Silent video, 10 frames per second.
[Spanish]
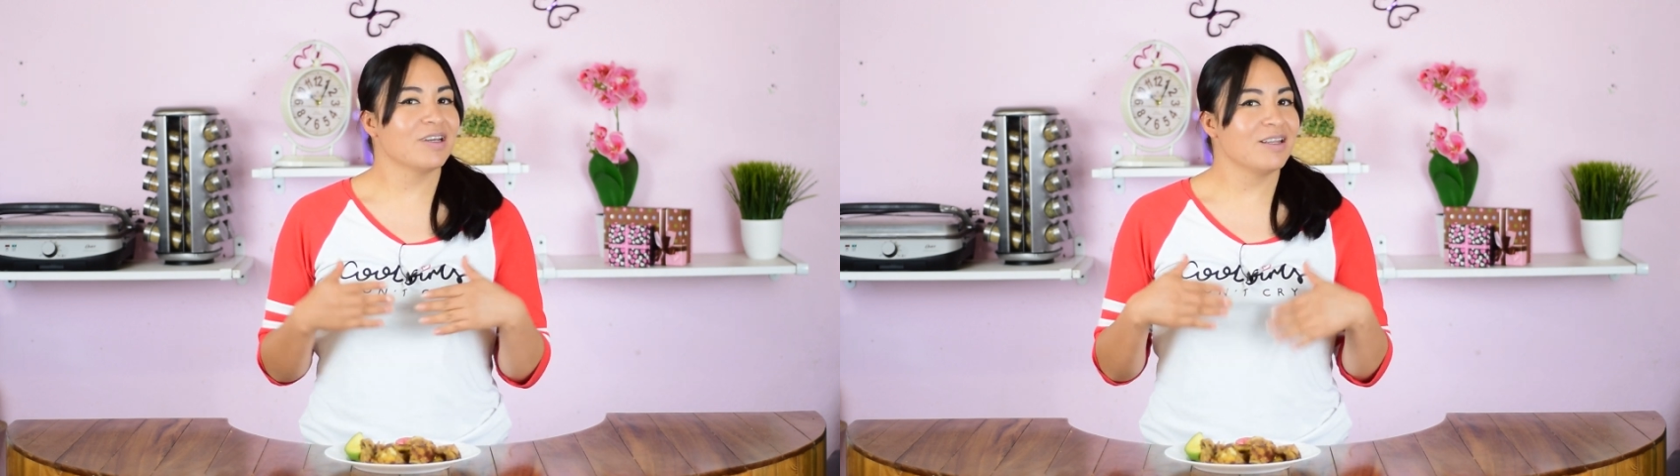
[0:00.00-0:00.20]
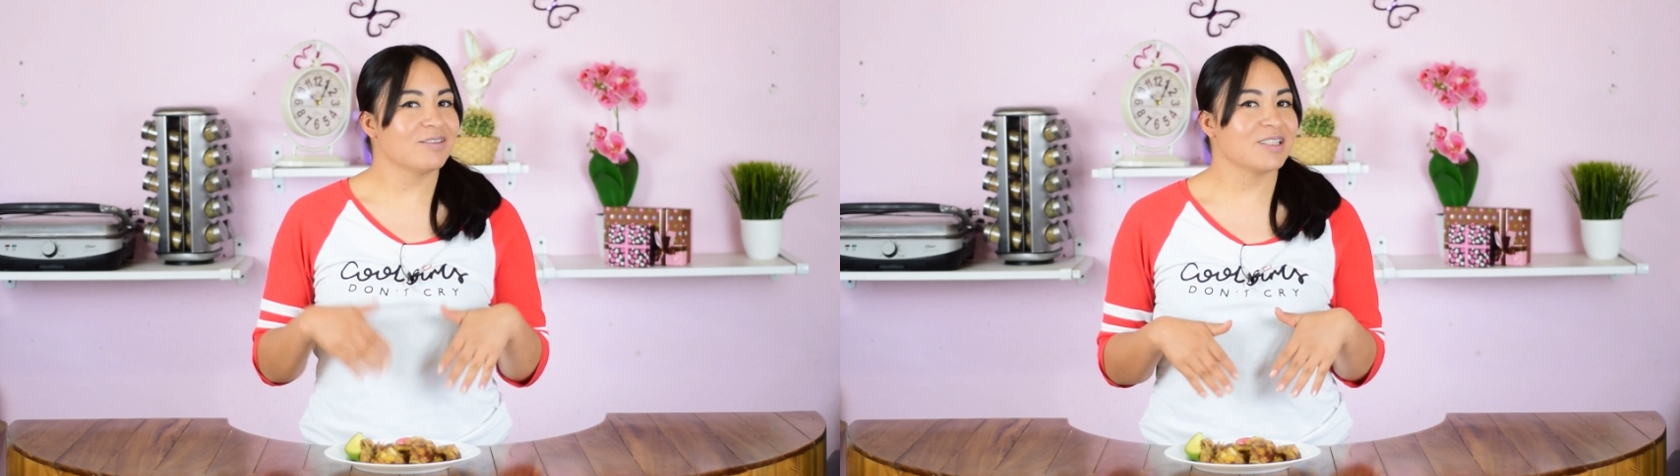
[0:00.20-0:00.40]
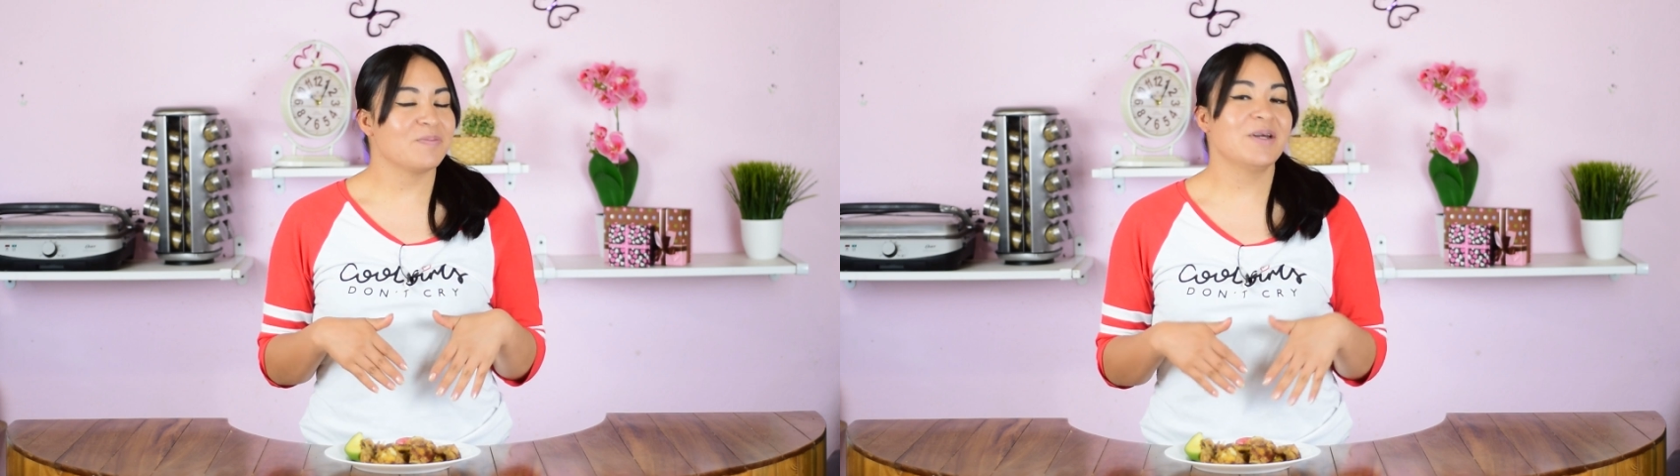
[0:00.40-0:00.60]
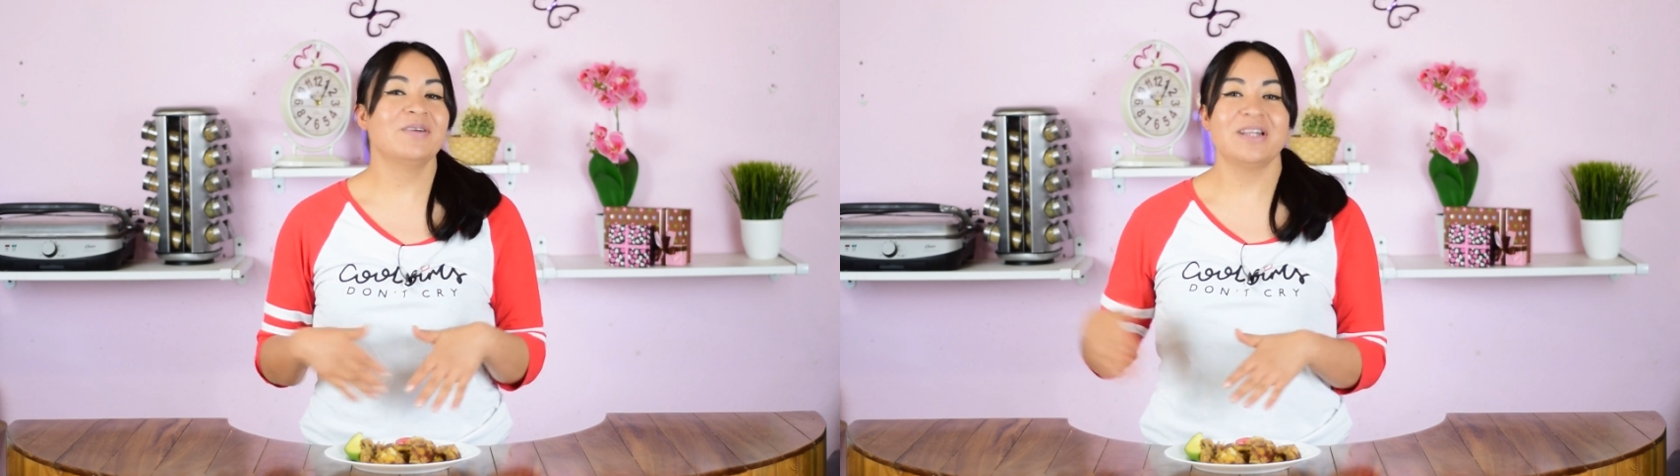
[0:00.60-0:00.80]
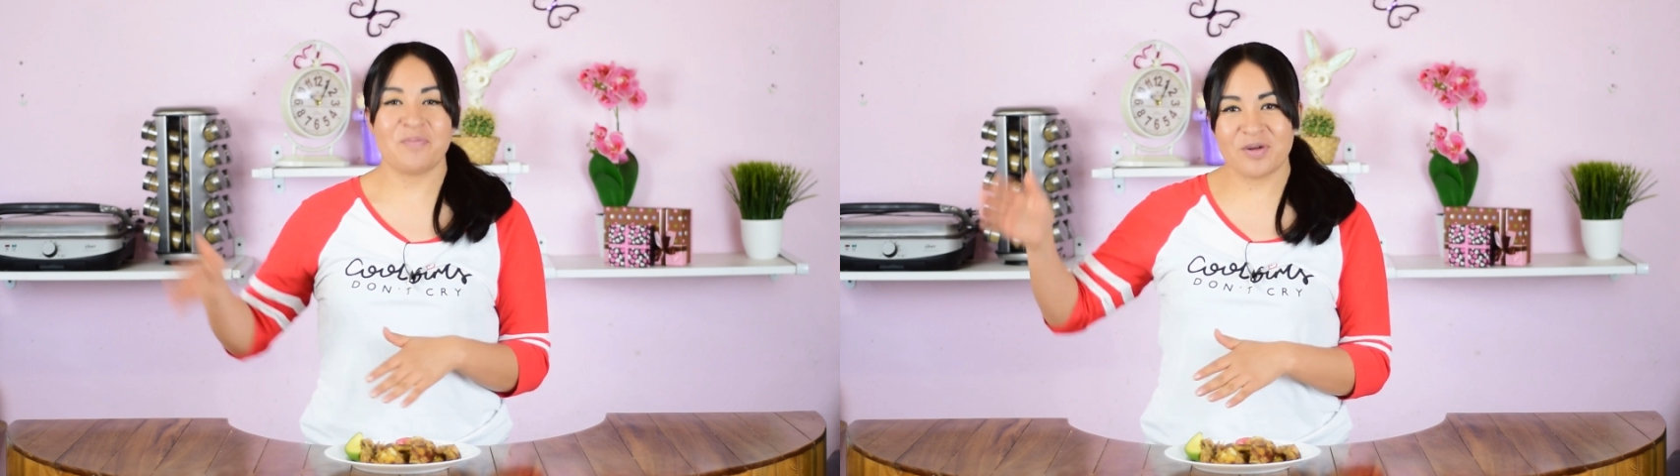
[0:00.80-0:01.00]
aquí los
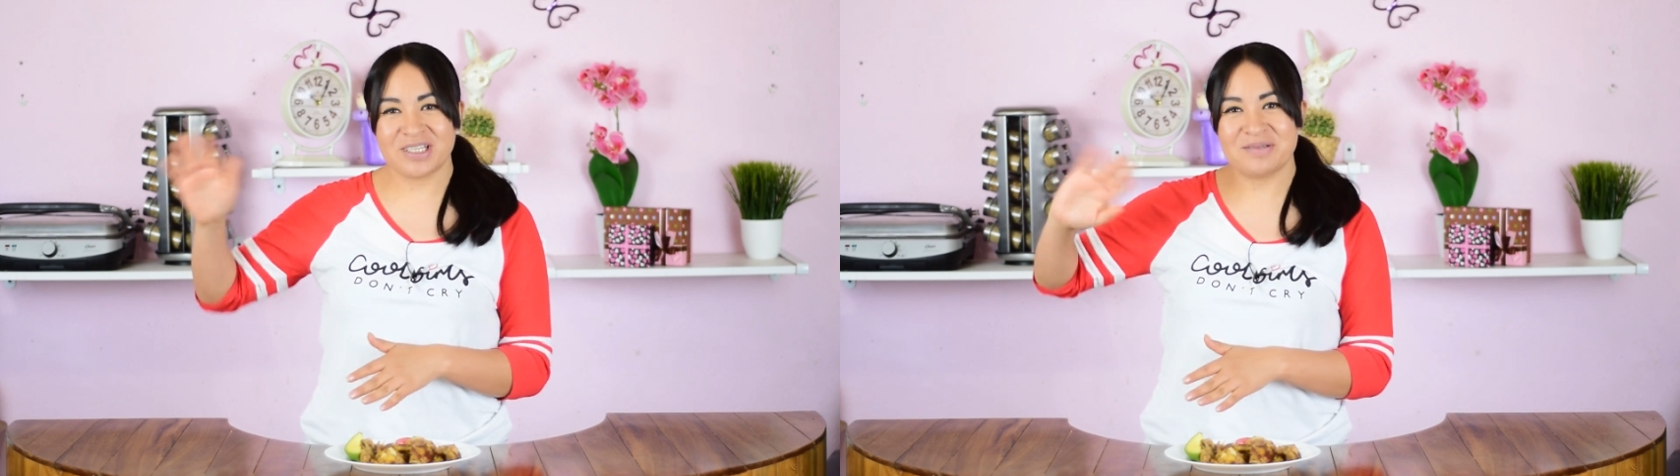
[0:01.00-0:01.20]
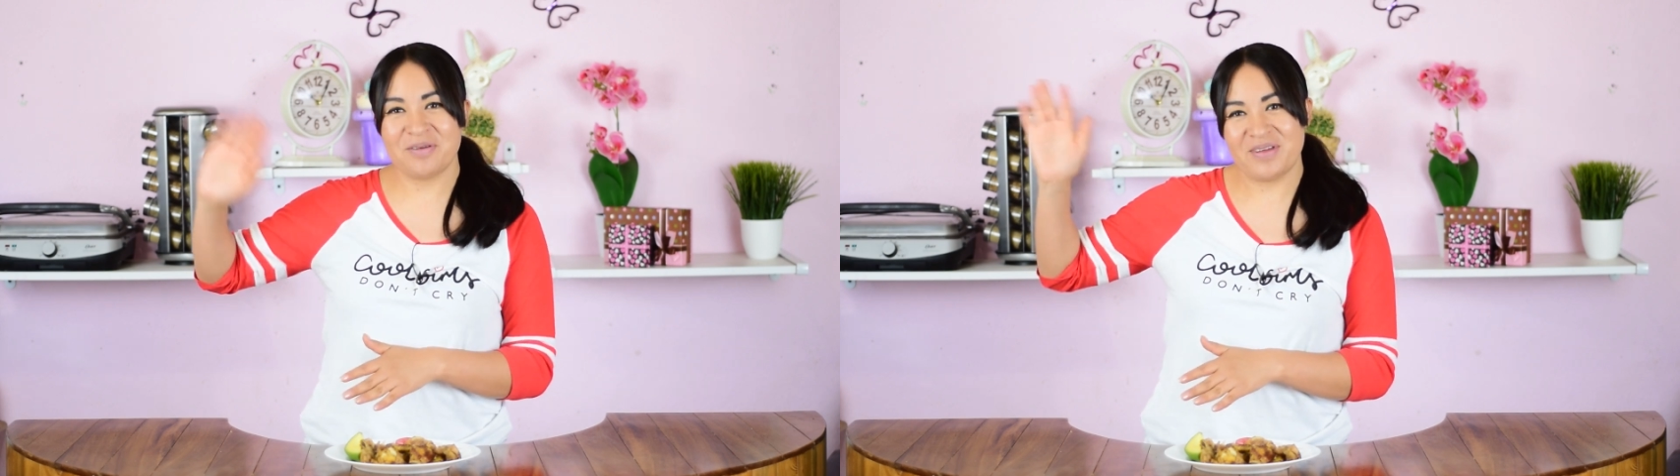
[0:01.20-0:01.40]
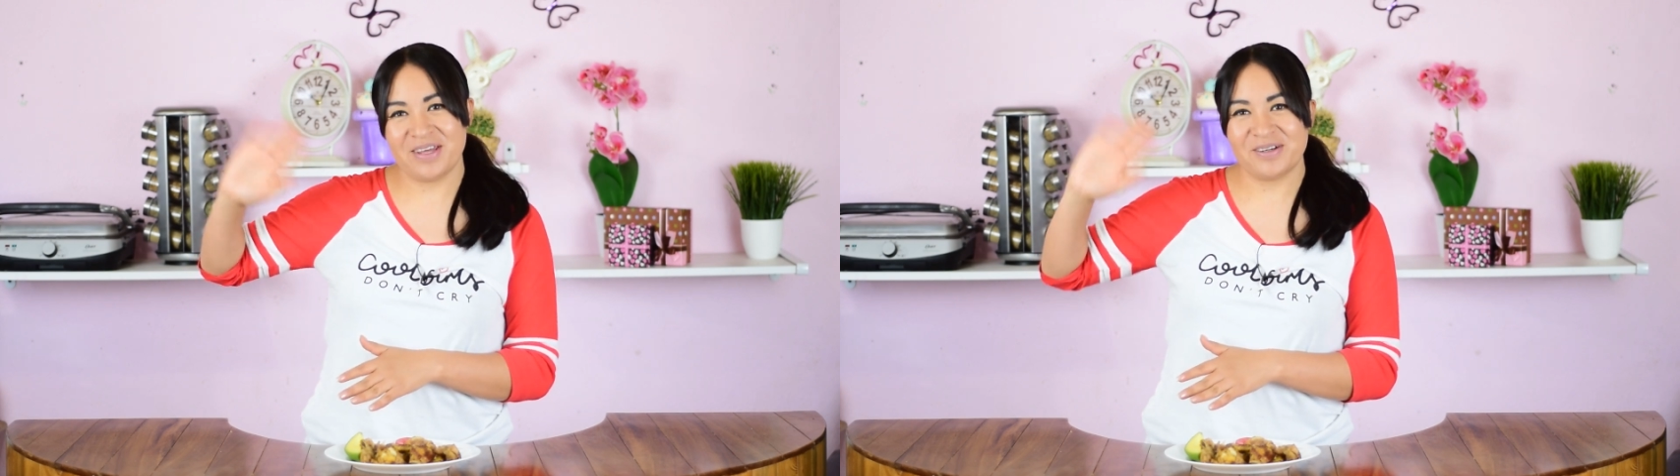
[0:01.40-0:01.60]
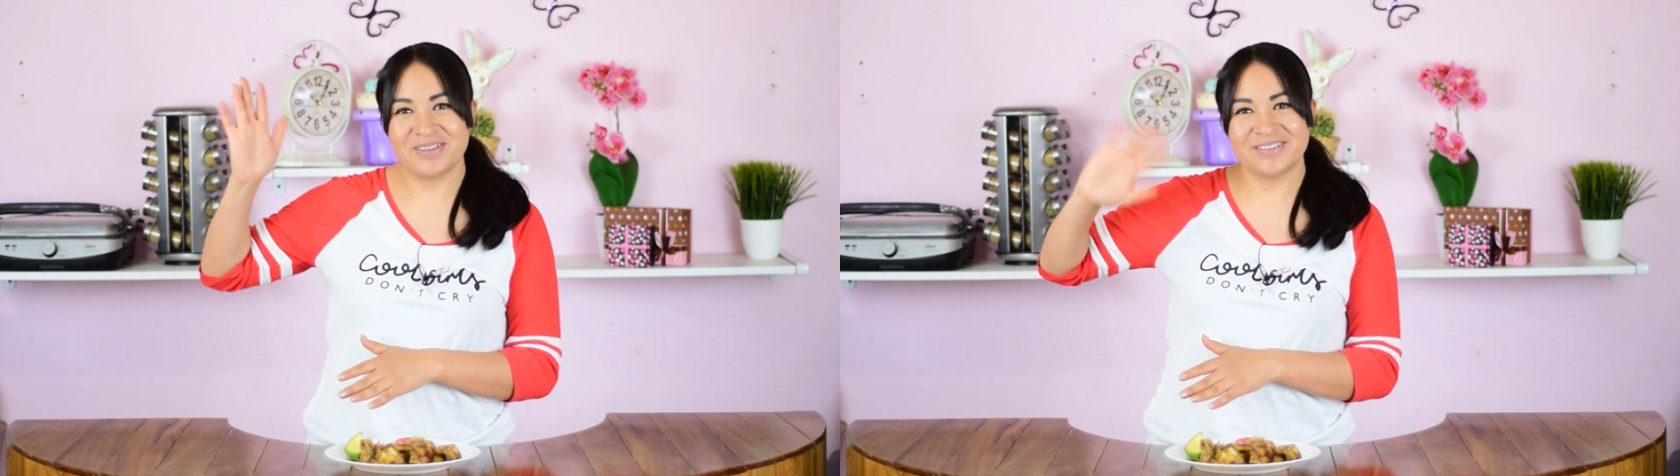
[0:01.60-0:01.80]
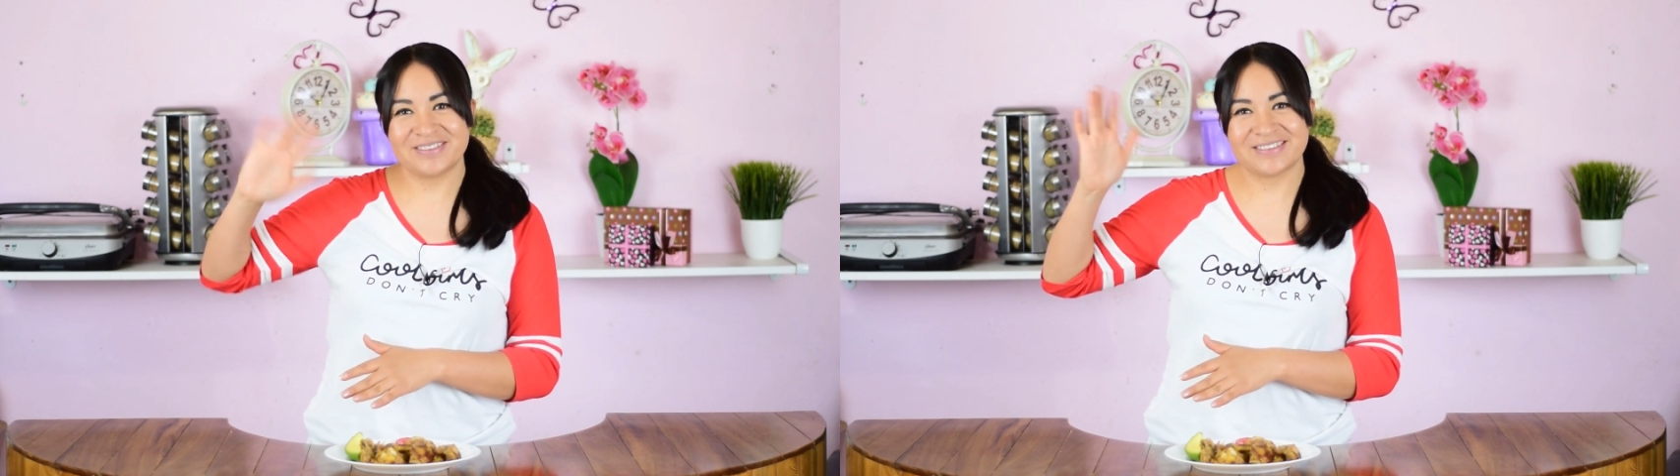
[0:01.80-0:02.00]
espero en el próximo video.